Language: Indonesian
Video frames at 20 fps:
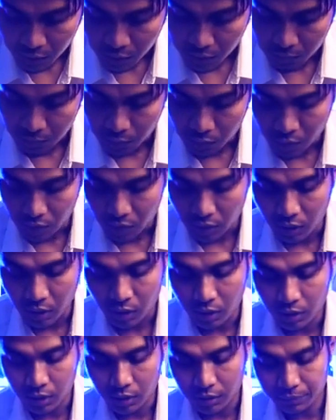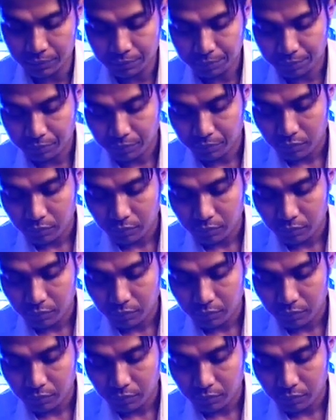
kemudian